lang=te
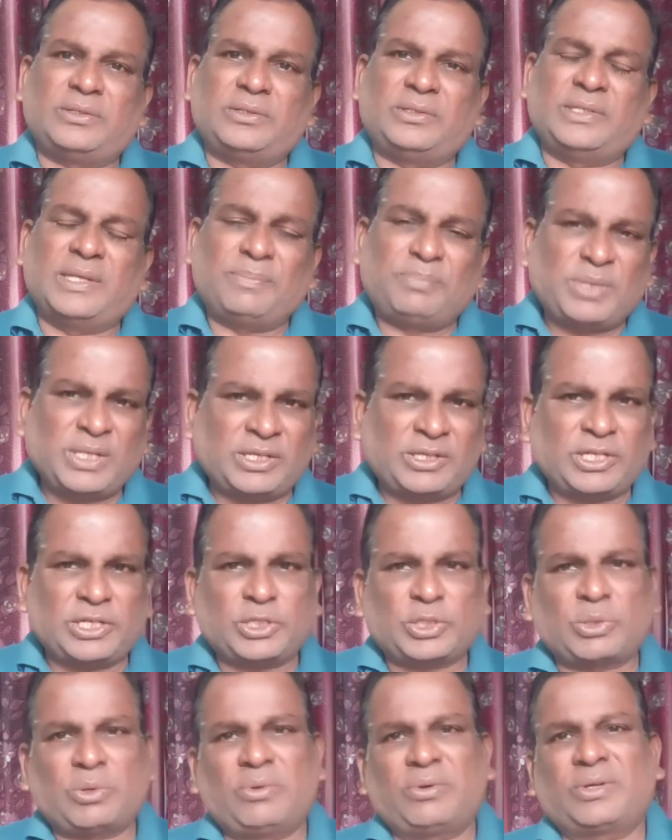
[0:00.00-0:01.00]
జ్ఞప్తికి
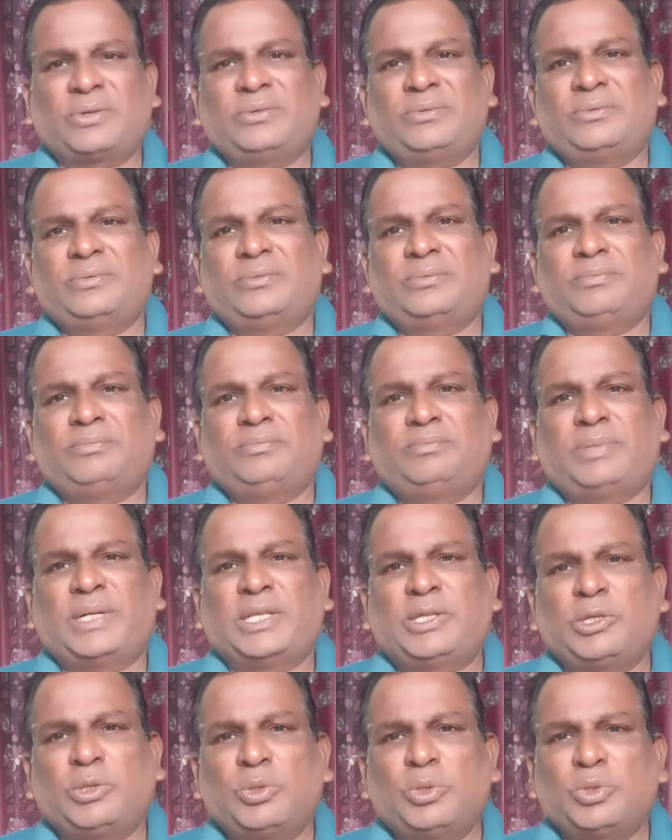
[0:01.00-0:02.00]
తెచ్చుకోవటం
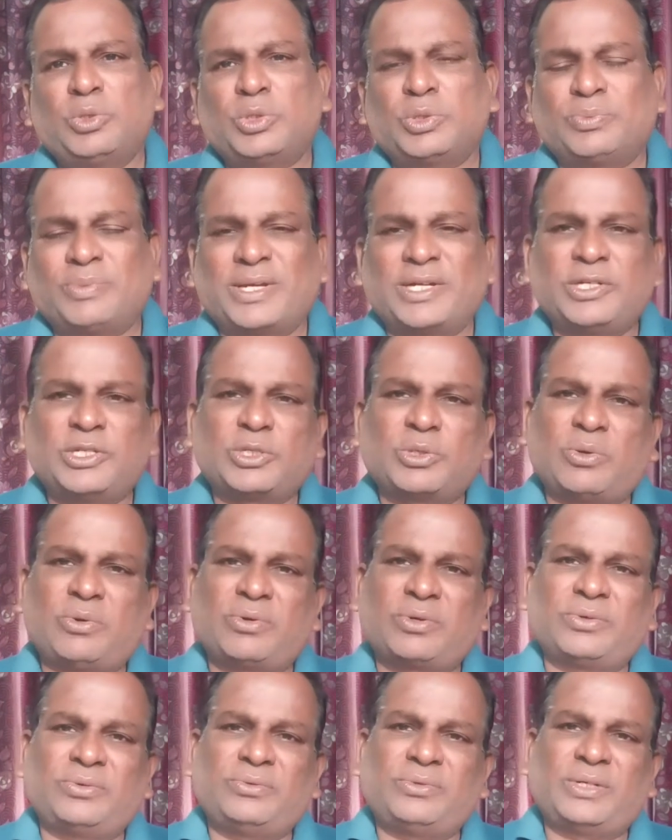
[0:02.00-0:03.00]
ప్రతిరోజు
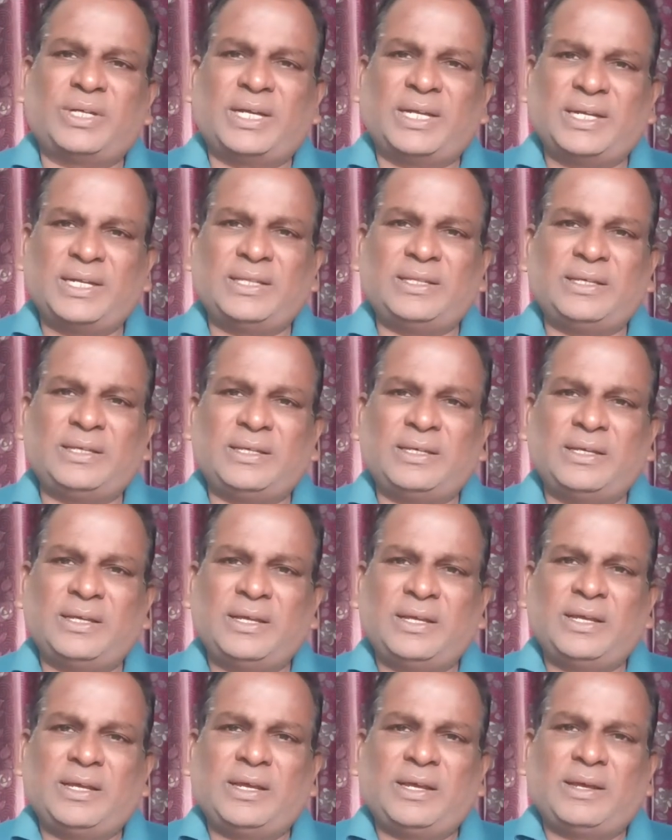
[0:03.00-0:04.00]
స్మరించుకోవటం అనేది
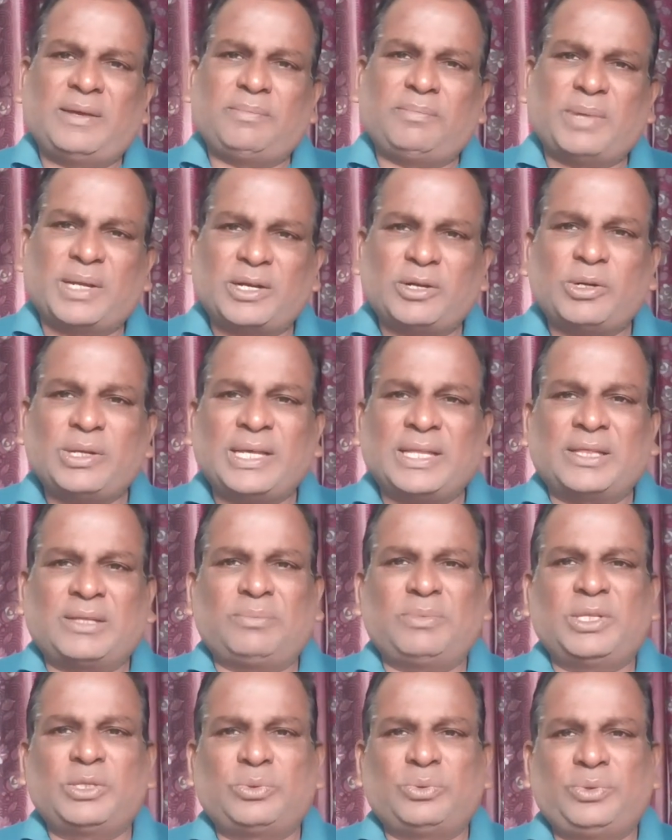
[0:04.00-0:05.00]
మనలో
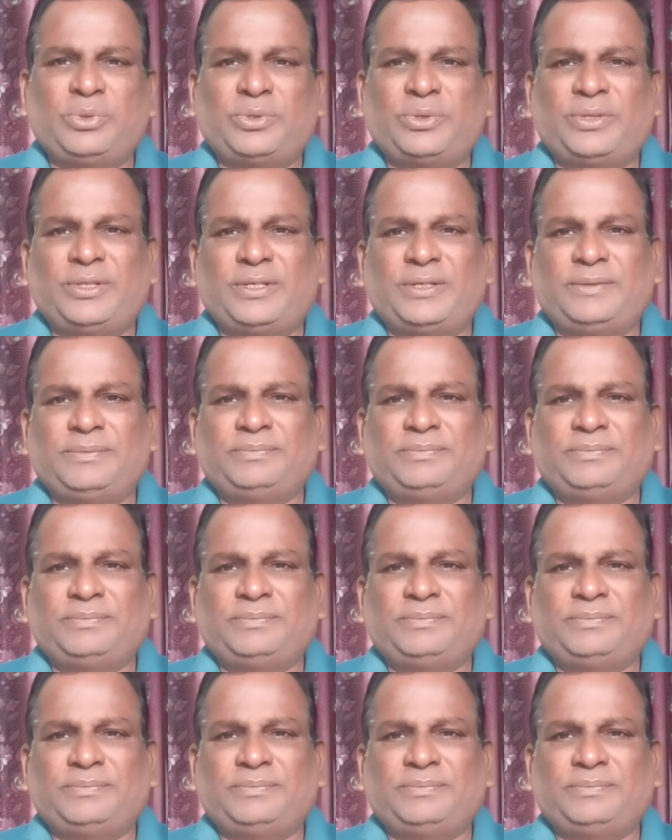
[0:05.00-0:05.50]
ఎంతమందికి ఉంటుంది